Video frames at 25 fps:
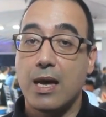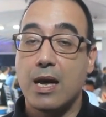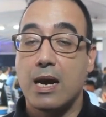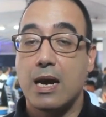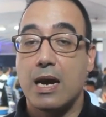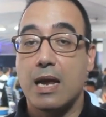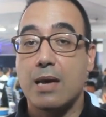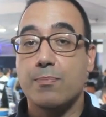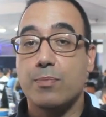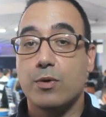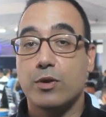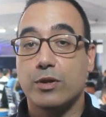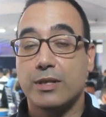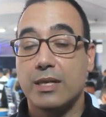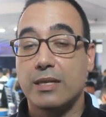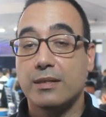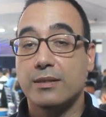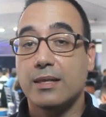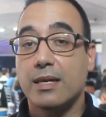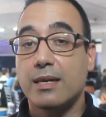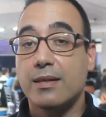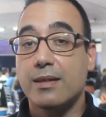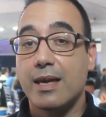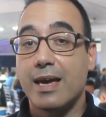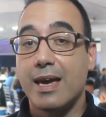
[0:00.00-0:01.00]
La
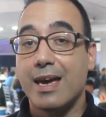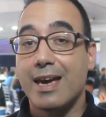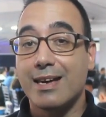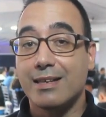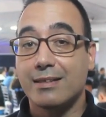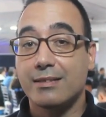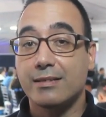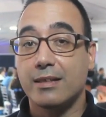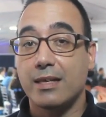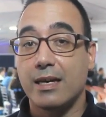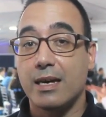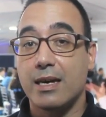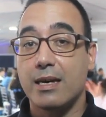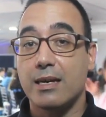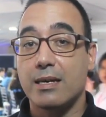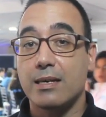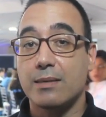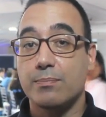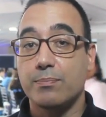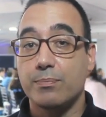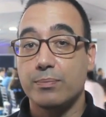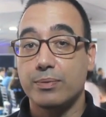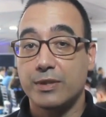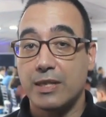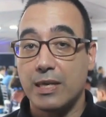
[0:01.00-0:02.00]
importancia de
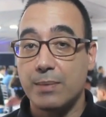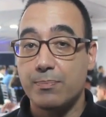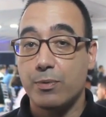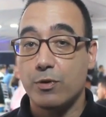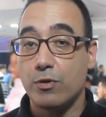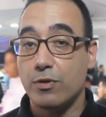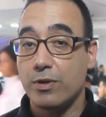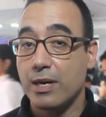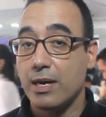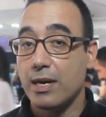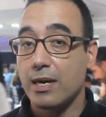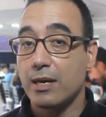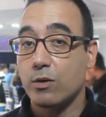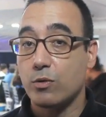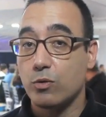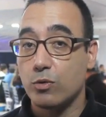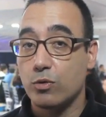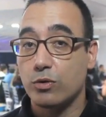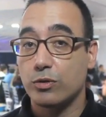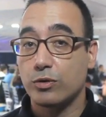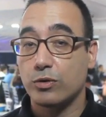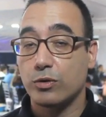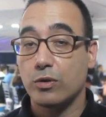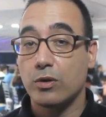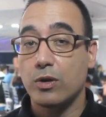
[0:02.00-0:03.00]
este tipo de
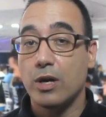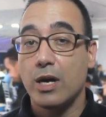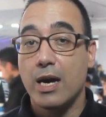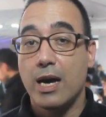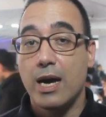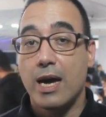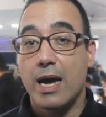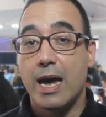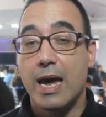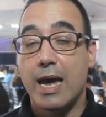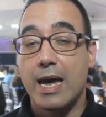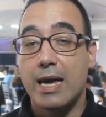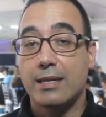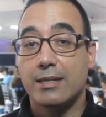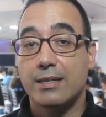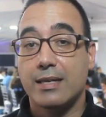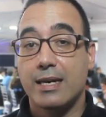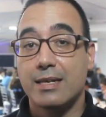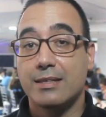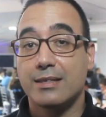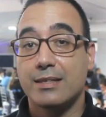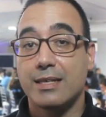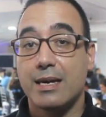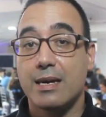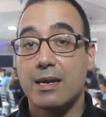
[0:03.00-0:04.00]
curso es
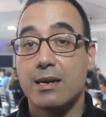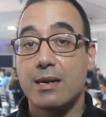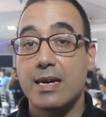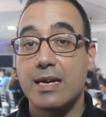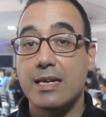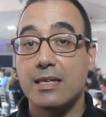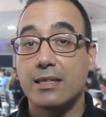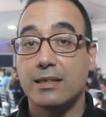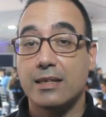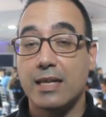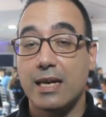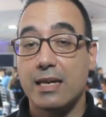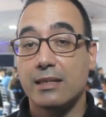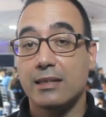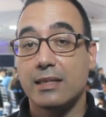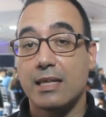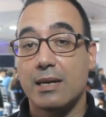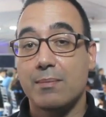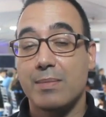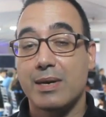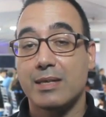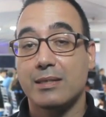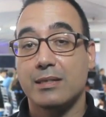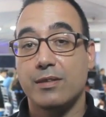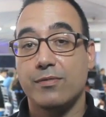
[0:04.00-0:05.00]
que se
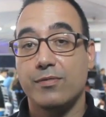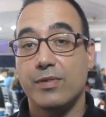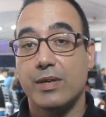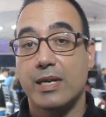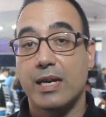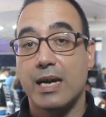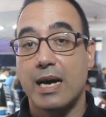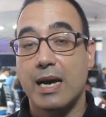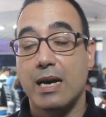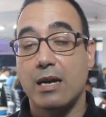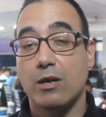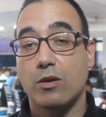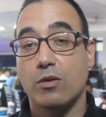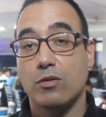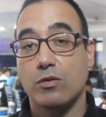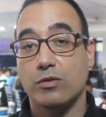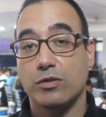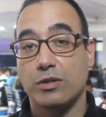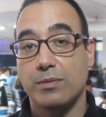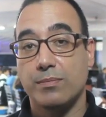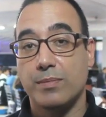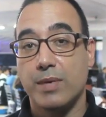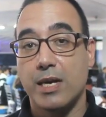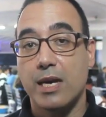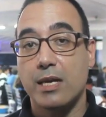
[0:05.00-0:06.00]
intenta masificar el
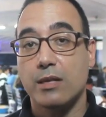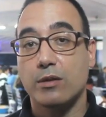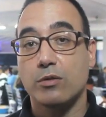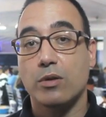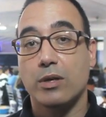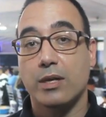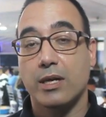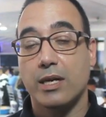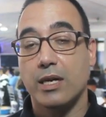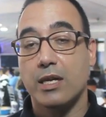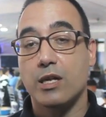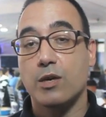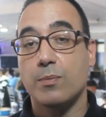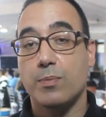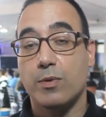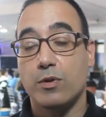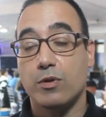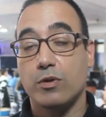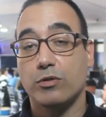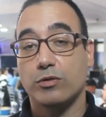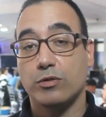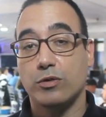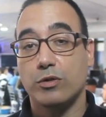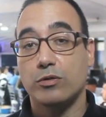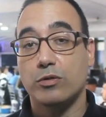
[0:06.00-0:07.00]
conocimiento adquirido
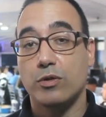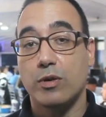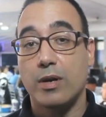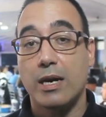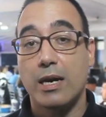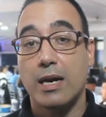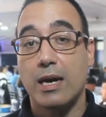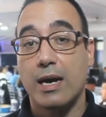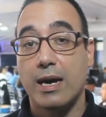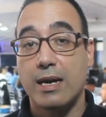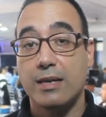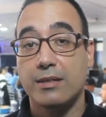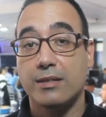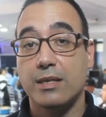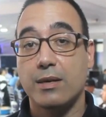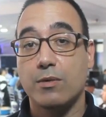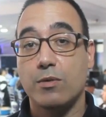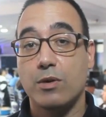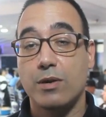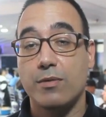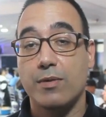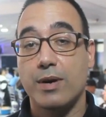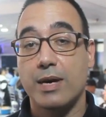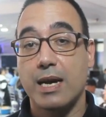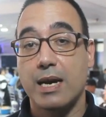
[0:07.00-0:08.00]
por nosotros en la Agencia
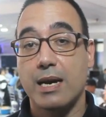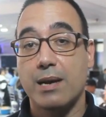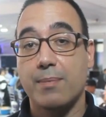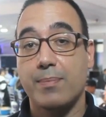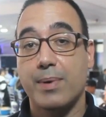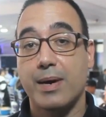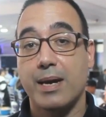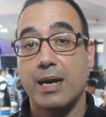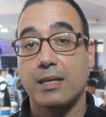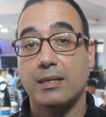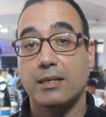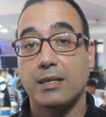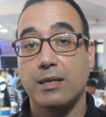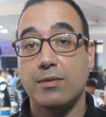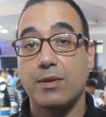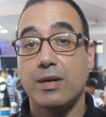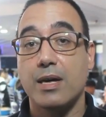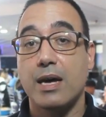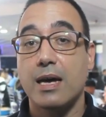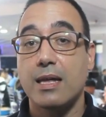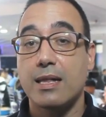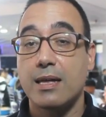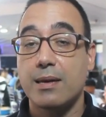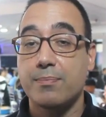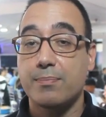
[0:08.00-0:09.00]
Bolivariana para
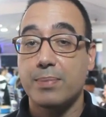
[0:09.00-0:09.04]
Actividades